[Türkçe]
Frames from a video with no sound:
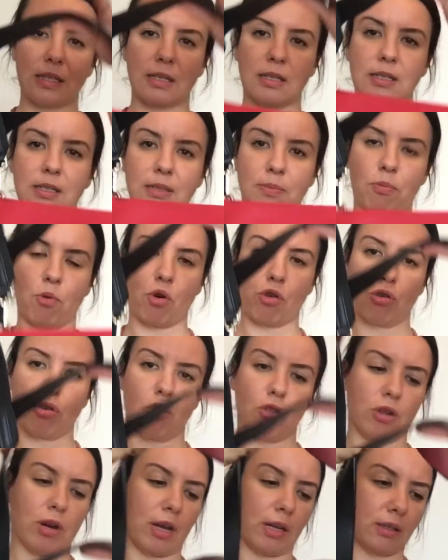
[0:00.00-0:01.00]
spor
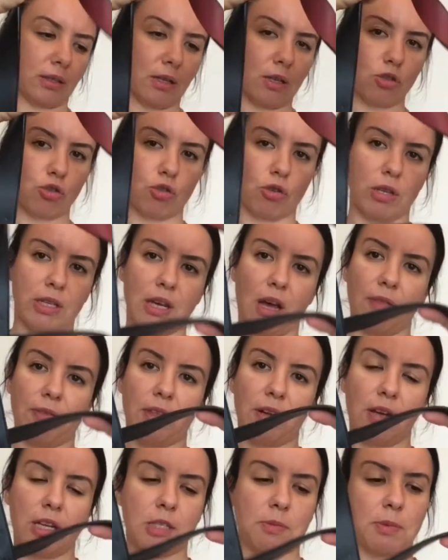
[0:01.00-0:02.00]
olarak da şöyle yandan
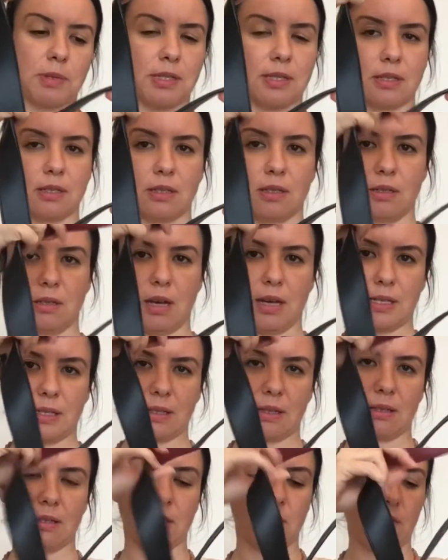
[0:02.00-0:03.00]
asması
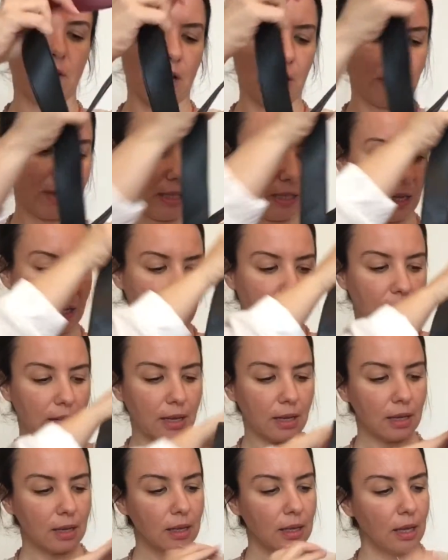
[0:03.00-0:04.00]
askılığı var bir
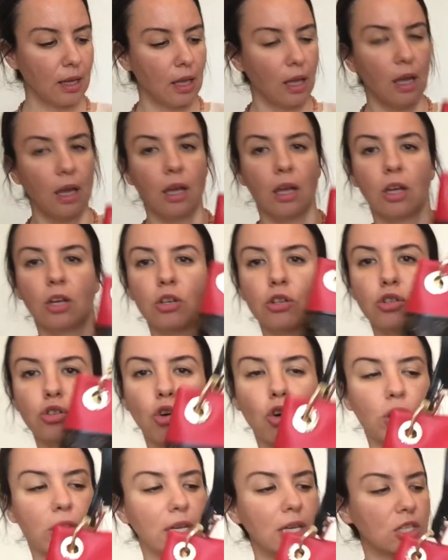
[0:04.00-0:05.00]
tane.
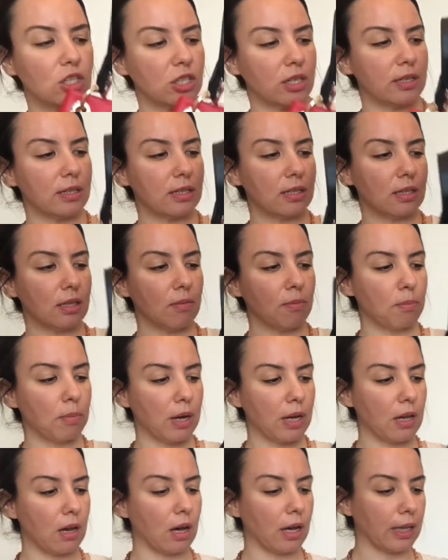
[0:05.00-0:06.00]
Şöyle içerisi
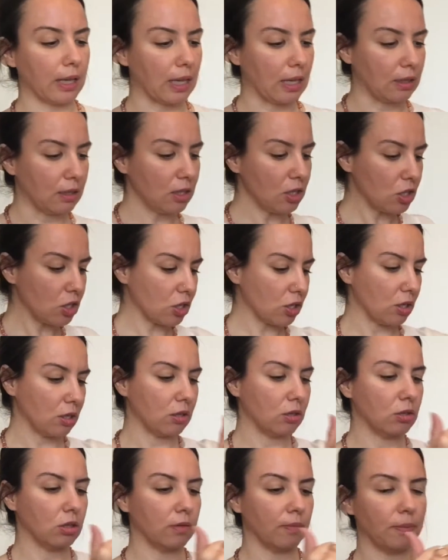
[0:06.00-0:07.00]
bayağı geniş.
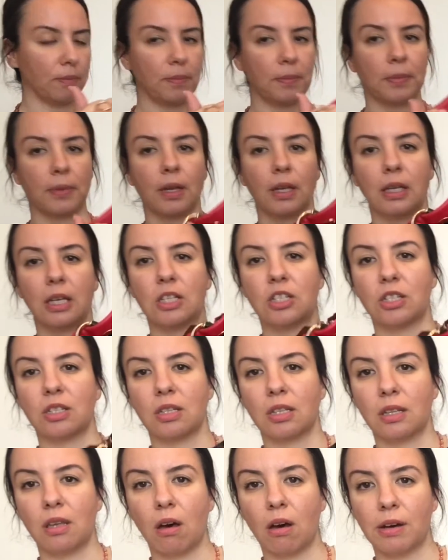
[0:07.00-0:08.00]

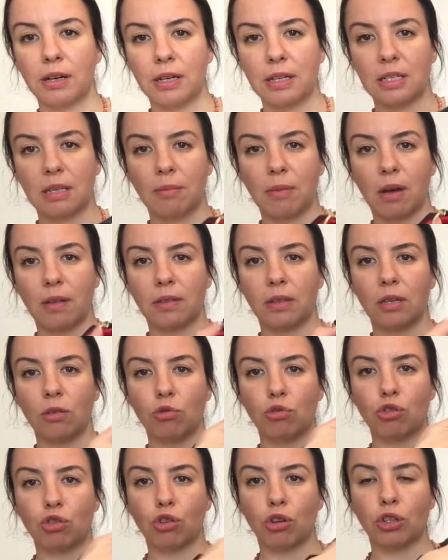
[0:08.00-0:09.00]
İçinde de aynı zamanda
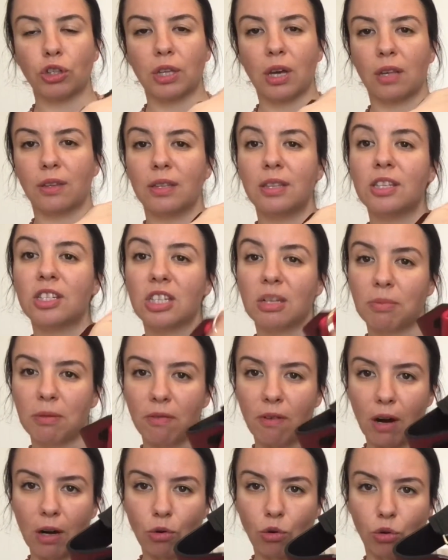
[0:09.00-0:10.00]
3-4 tane de cebi
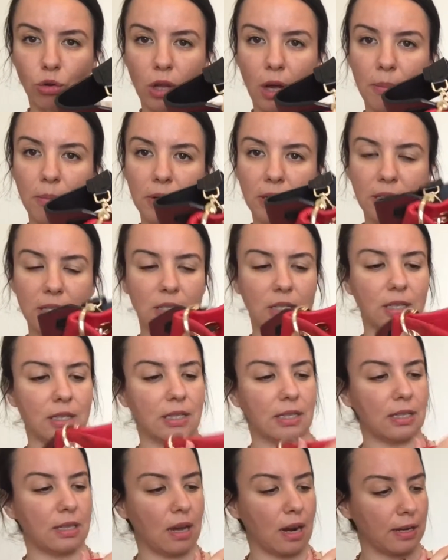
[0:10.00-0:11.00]
var kullanmak
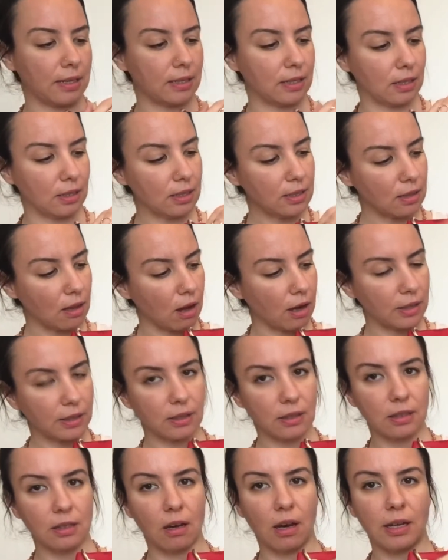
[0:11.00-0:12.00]
isterseniz.
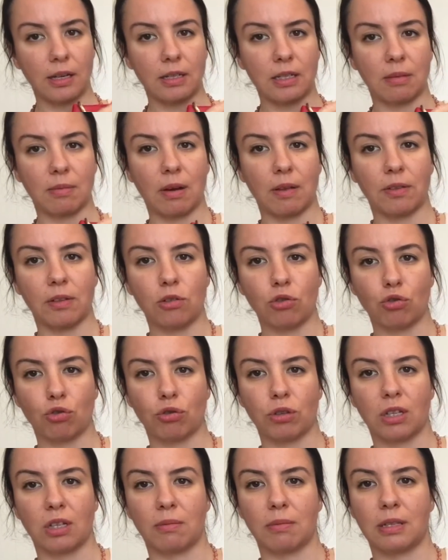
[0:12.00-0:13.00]
Artı aynı zamanda da
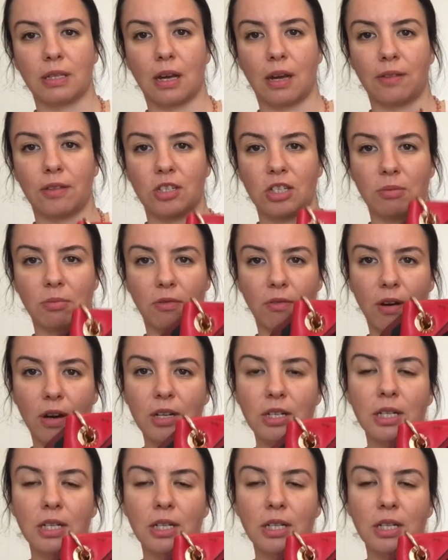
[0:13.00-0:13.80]
şurada da bir tane cebi var.